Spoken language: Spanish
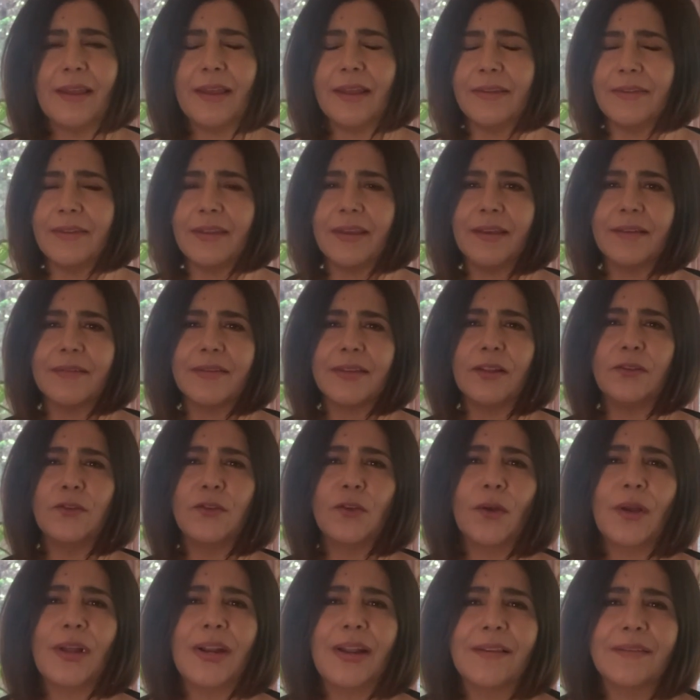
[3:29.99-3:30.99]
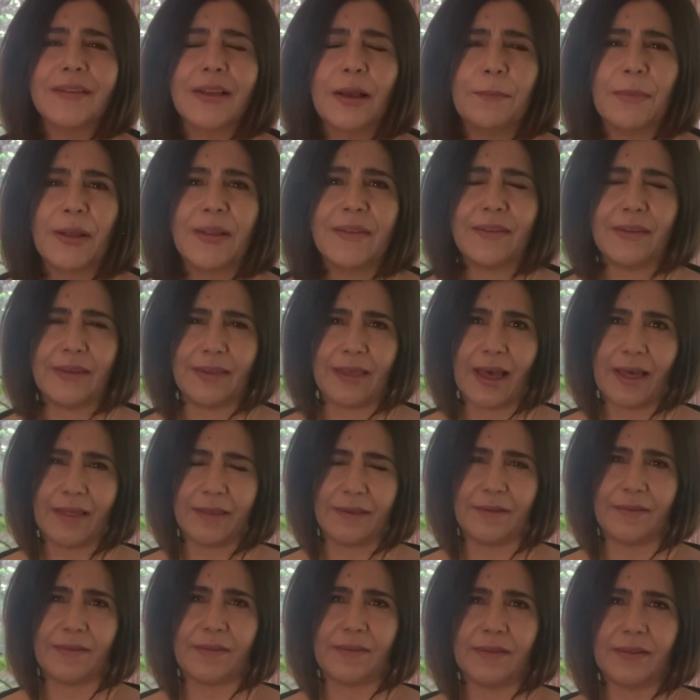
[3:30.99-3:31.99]
en ti están todas las
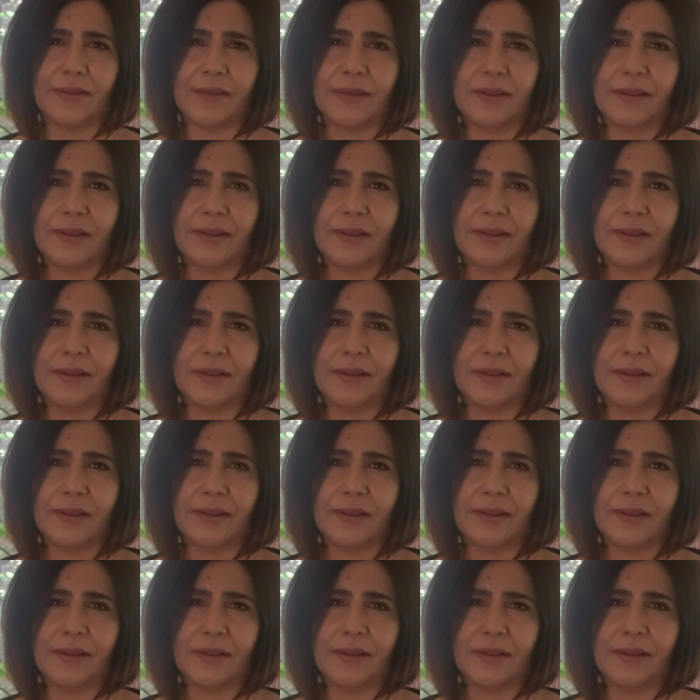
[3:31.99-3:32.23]
capacidades,